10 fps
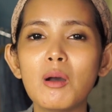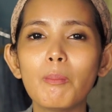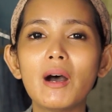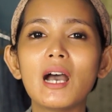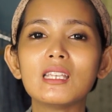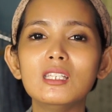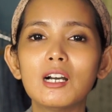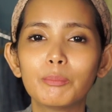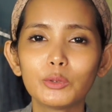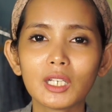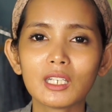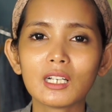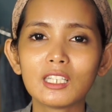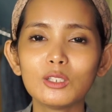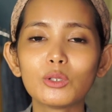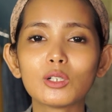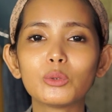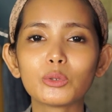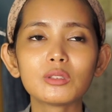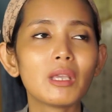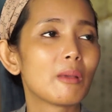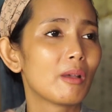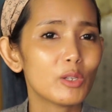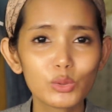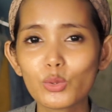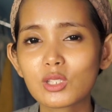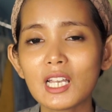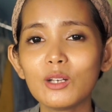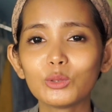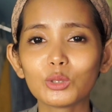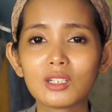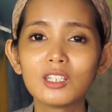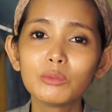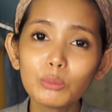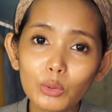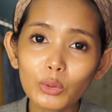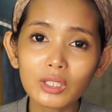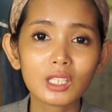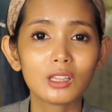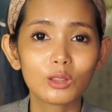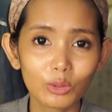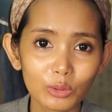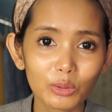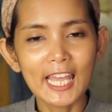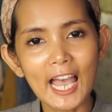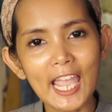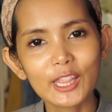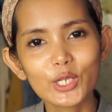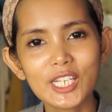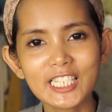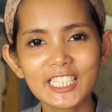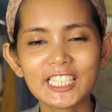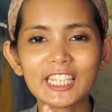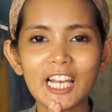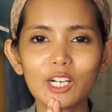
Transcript: bahagia pun kadang-kadang orang kurus memang susah untuk gemuk gitu nah itu dia cerita